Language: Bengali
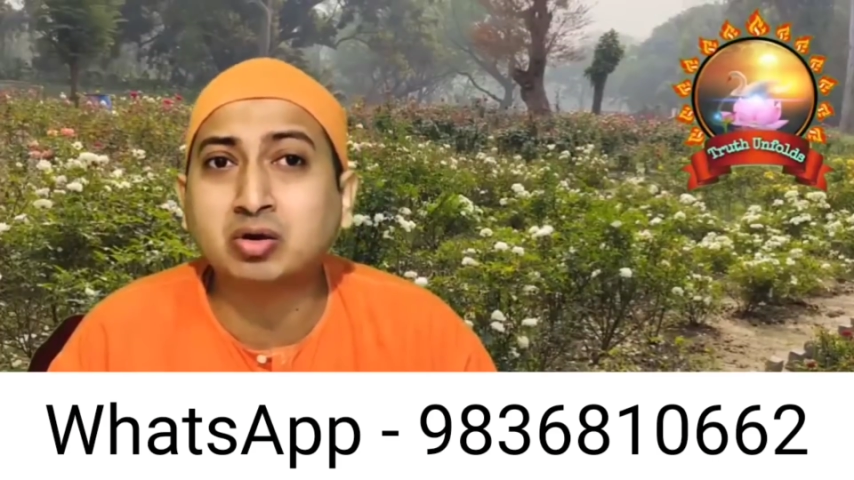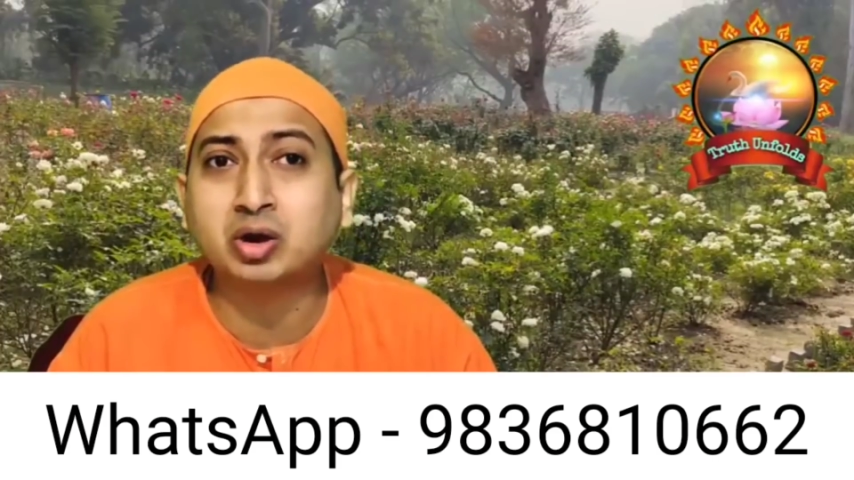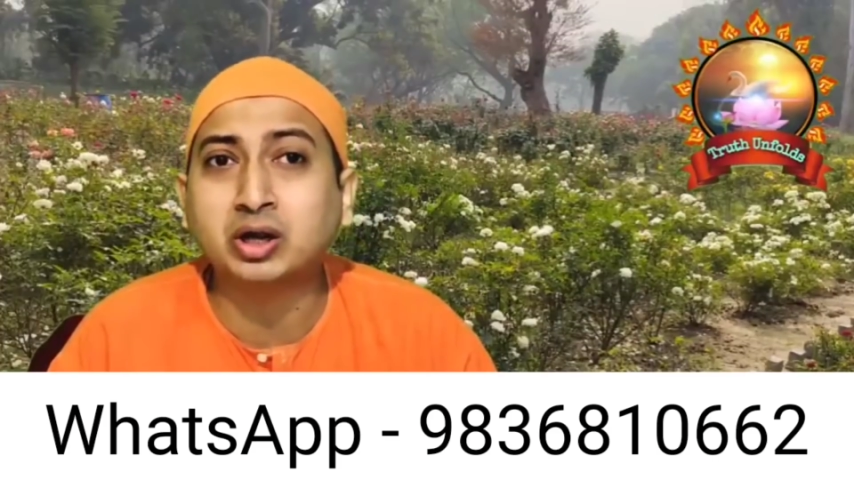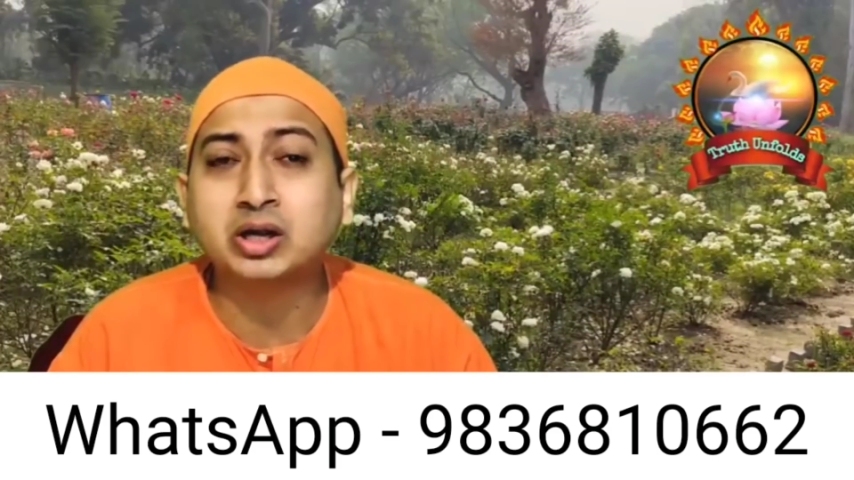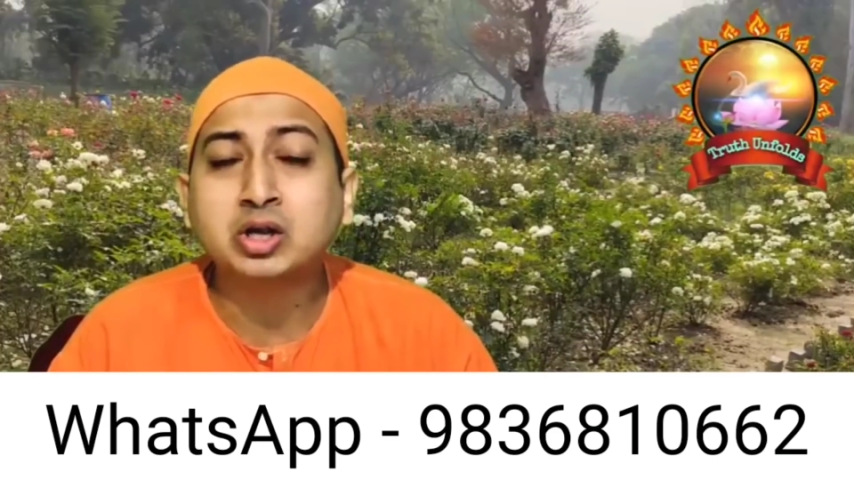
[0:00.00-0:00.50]

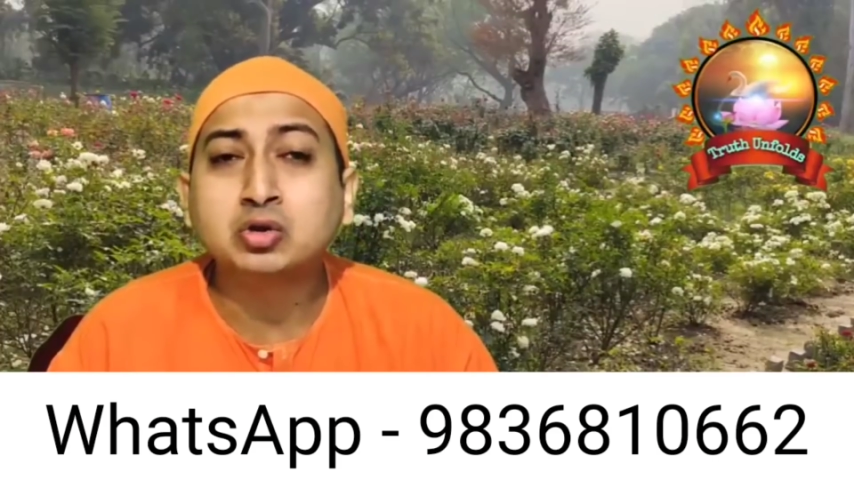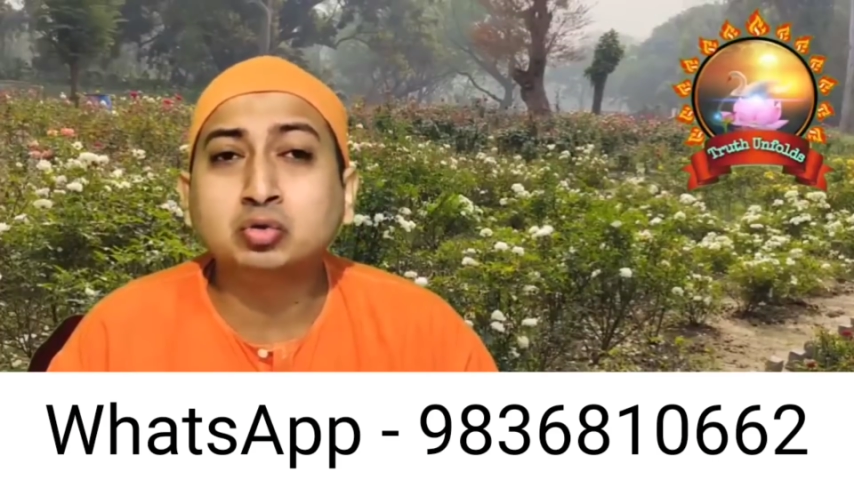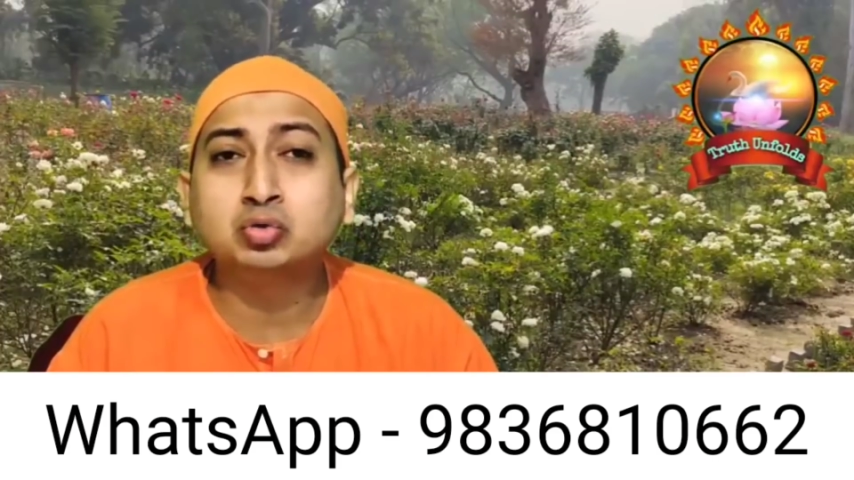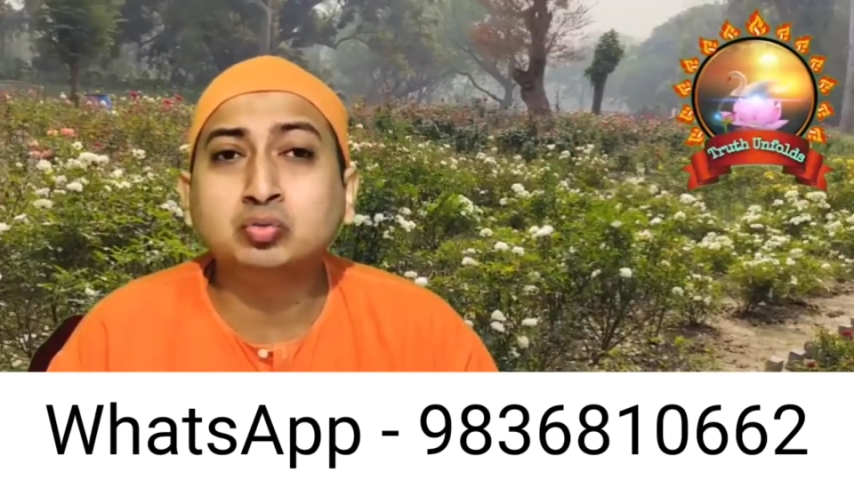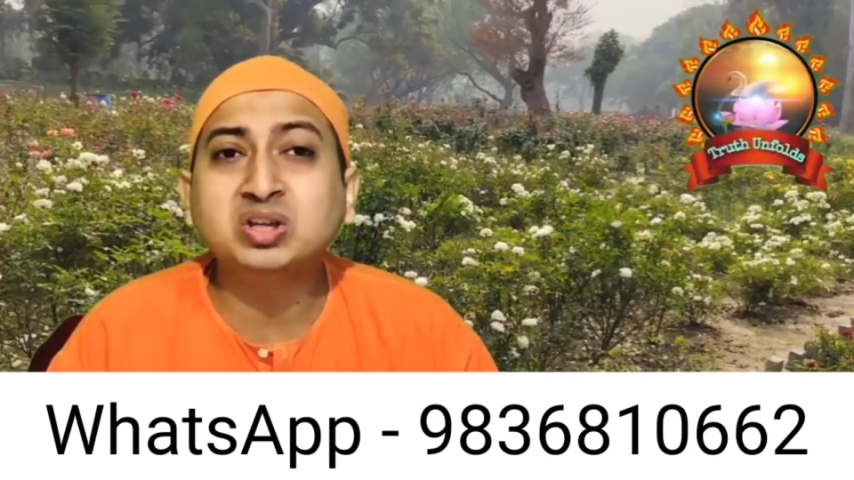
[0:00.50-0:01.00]
নয়
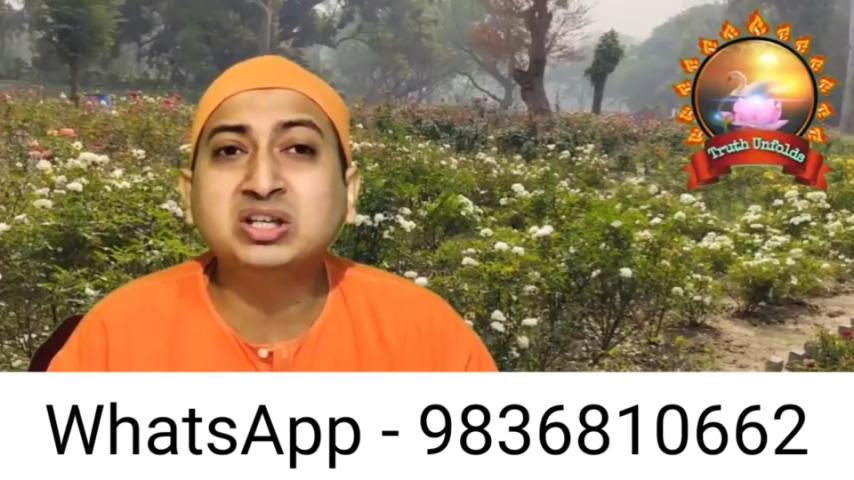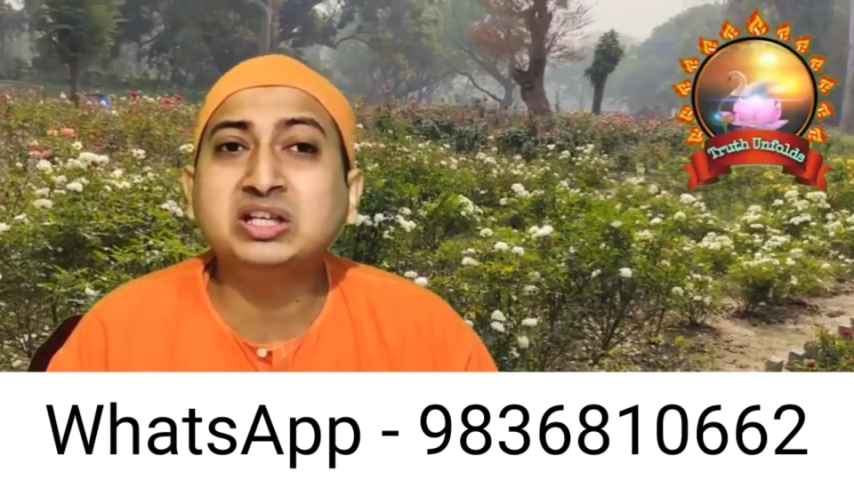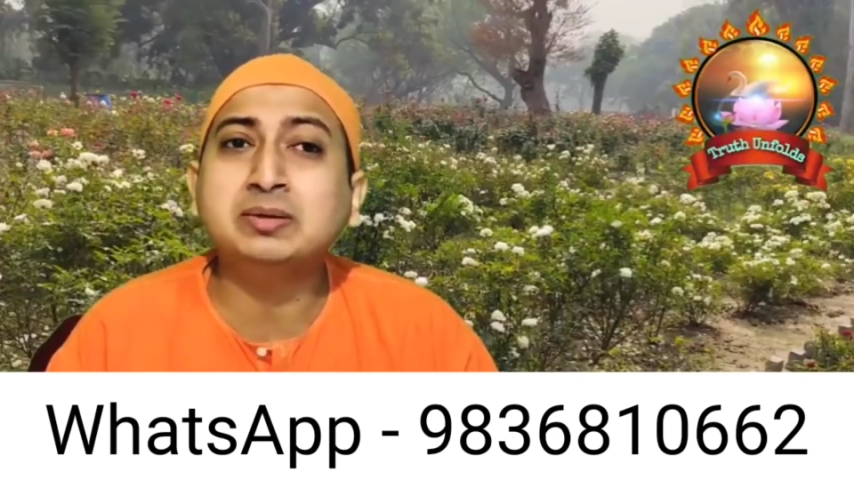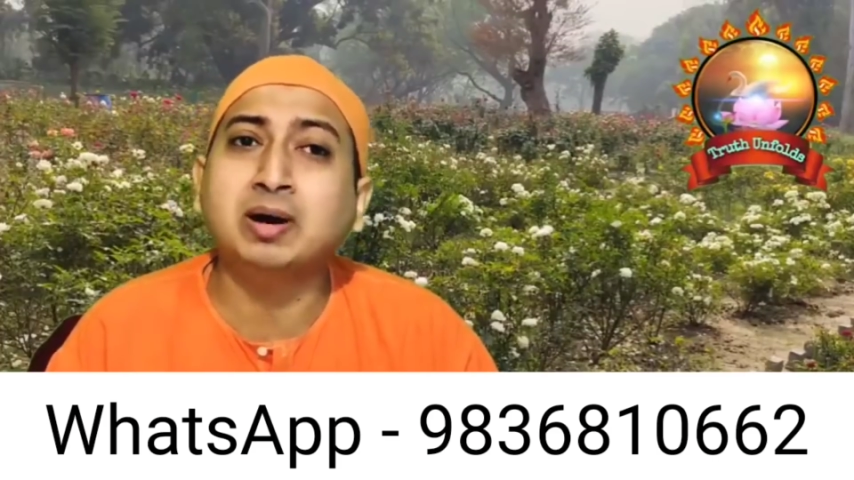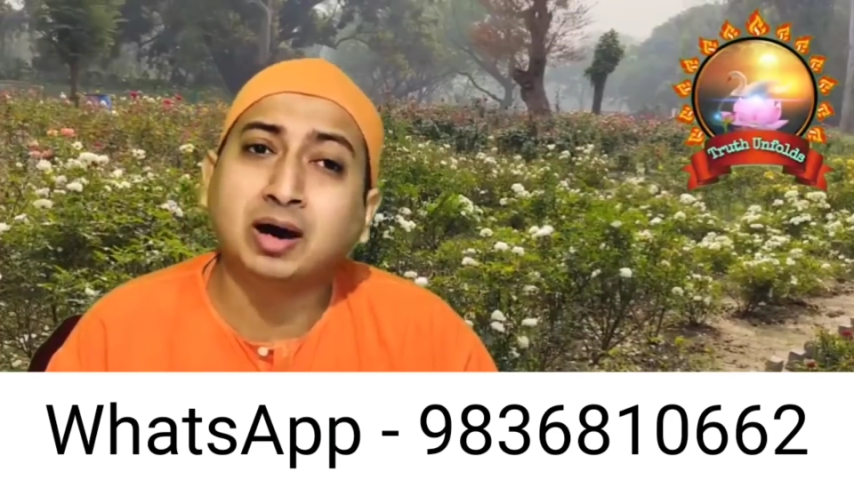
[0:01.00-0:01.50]
তুমি
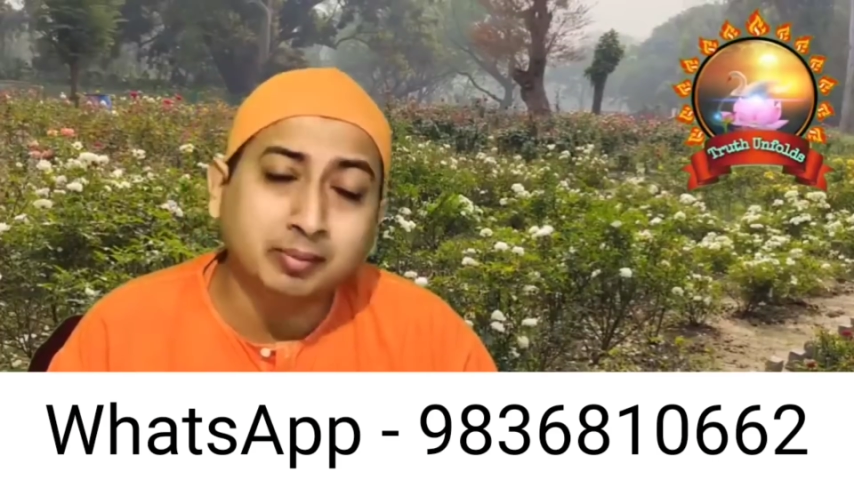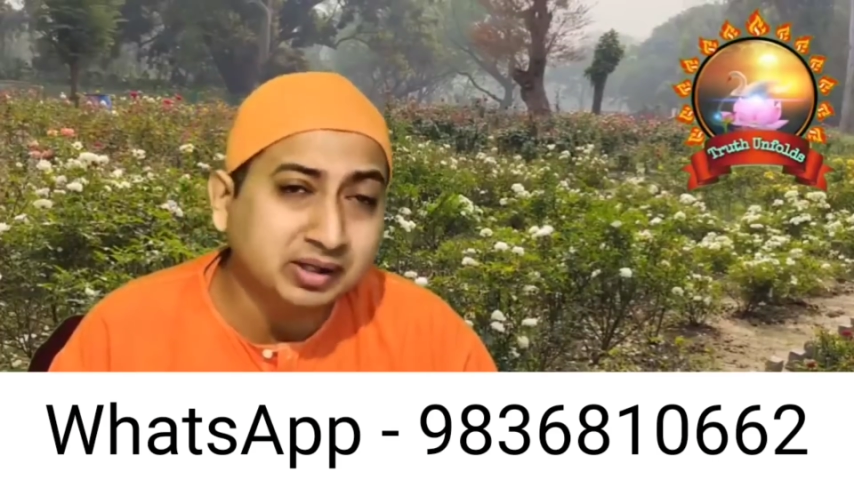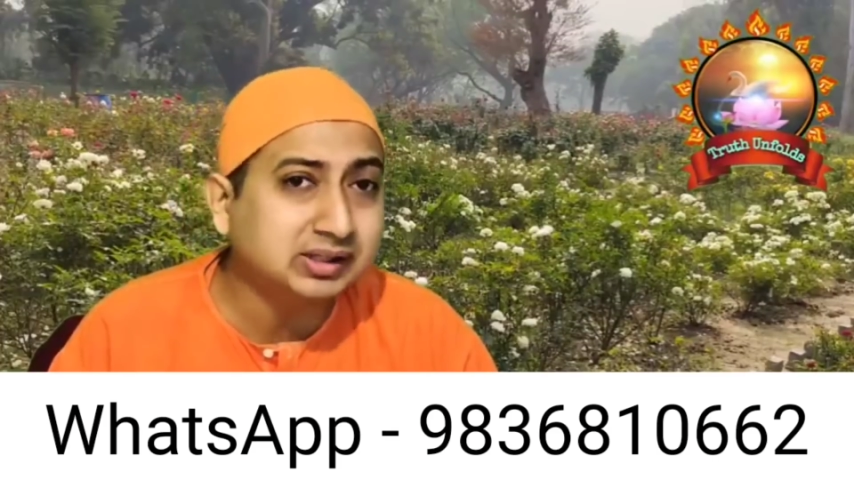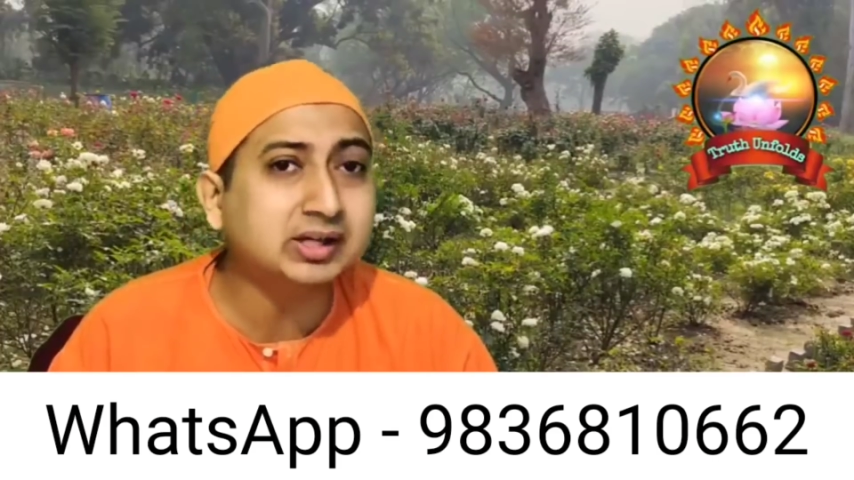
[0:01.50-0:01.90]
কিভাবে